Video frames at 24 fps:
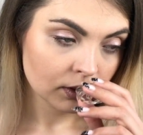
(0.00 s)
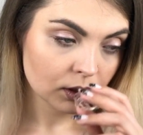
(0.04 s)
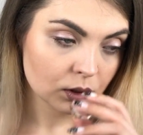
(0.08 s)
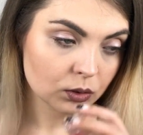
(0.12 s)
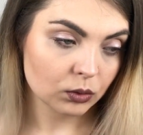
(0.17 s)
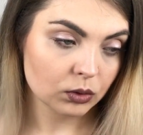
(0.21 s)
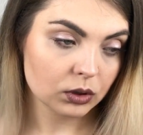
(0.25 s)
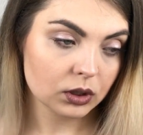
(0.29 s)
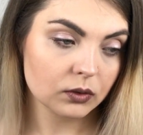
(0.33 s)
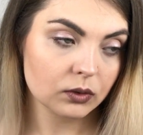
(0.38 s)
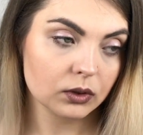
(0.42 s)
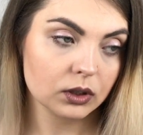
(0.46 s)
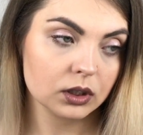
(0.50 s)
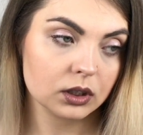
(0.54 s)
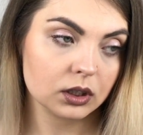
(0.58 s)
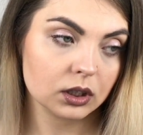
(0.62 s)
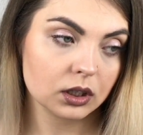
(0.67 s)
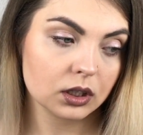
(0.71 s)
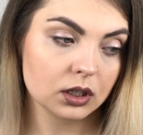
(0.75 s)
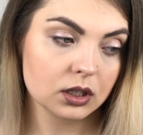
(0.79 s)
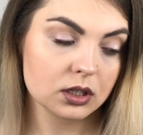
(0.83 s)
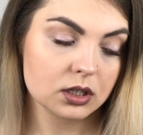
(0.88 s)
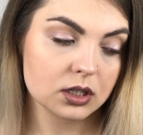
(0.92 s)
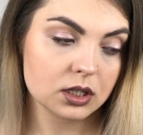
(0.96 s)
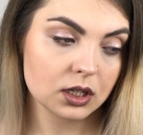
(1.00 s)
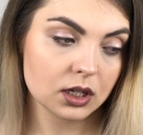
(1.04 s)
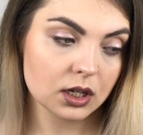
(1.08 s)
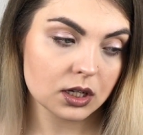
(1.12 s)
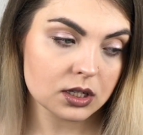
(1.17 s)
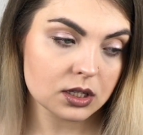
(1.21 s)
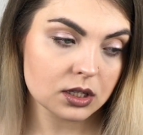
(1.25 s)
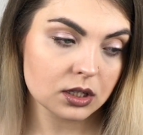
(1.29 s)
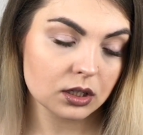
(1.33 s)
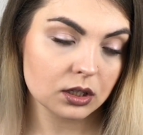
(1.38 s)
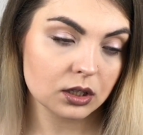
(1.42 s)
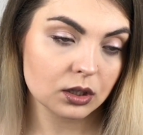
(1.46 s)
Но он довольно-таки
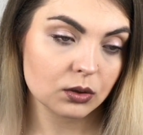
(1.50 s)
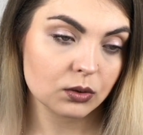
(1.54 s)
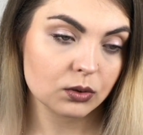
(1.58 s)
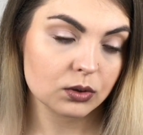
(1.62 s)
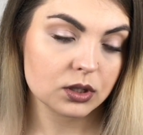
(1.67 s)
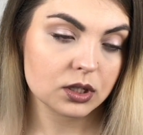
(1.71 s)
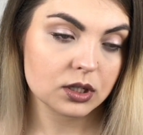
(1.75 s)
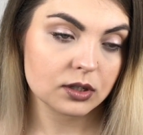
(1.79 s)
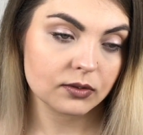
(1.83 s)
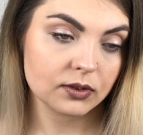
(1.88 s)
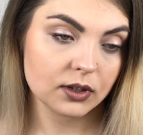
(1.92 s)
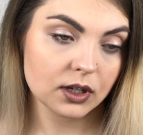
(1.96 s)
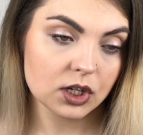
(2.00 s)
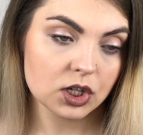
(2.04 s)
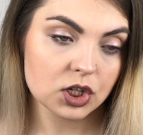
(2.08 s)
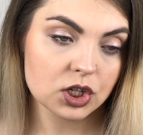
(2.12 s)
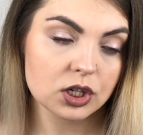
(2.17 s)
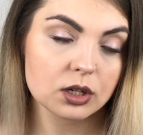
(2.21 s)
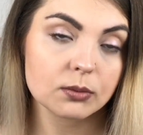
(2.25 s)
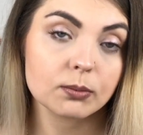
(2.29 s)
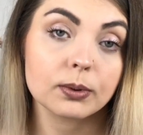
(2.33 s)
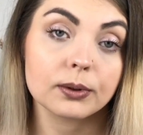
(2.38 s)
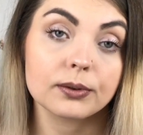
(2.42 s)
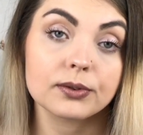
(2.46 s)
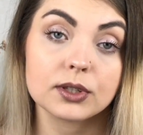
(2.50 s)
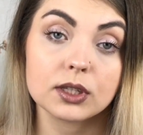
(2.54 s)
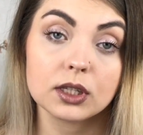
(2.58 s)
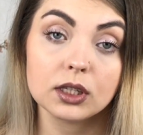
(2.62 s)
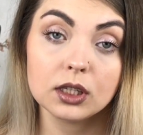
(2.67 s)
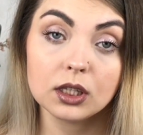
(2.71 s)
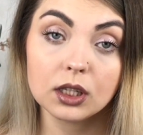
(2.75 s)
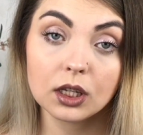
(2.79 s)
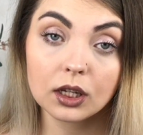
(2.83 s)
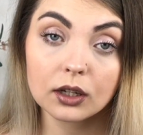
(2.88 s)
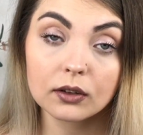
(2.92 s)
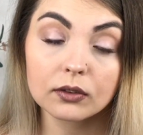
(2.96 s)
интересный, такой свежий,
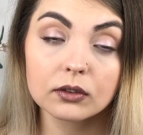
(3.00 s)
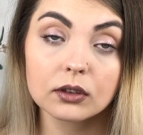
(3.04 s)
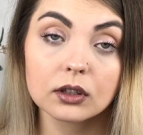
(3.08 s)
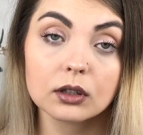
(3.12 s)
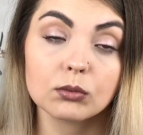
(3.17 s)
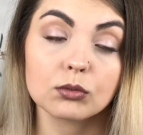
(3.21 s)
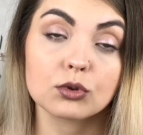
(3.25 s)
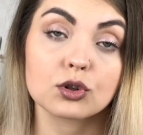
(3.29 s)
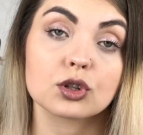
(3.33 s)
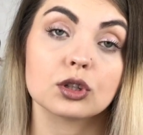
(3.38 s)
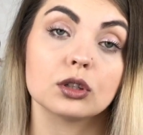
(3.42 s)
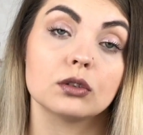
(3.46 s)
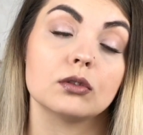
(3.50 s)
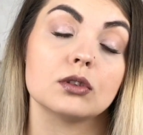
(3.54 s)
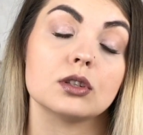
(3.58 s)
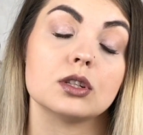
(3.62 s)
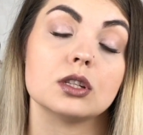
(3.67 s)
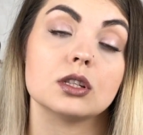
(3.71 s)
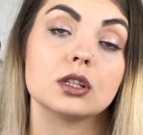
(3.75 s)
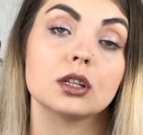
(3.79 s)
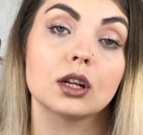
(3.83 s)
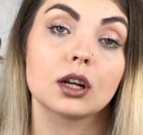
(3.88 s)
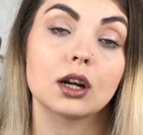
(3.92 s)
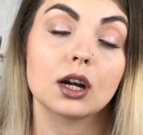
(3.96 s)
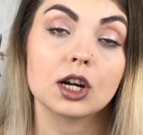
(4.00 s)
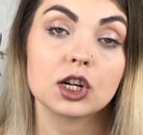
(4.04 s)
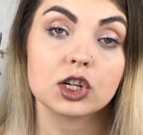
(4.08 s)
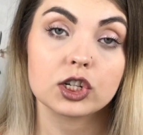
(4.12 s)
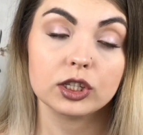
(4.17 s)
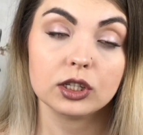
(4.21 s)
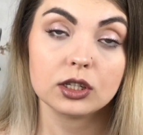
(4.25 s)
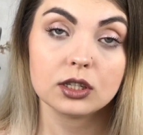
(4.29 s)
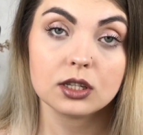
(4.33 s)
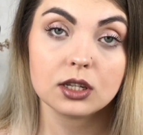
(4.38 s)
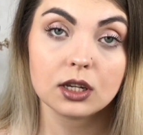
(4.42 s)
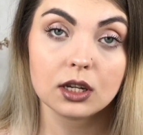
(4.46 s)
повседневный, можно наносить на
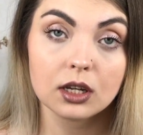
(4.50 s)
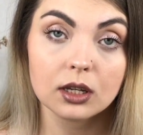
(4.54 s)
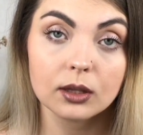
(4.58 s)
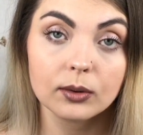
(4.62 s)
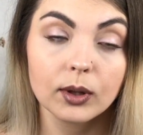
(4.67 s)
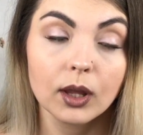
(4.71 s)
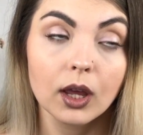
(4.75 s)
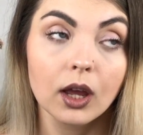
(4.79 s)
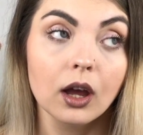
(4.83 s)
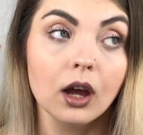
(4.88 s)
каждый день.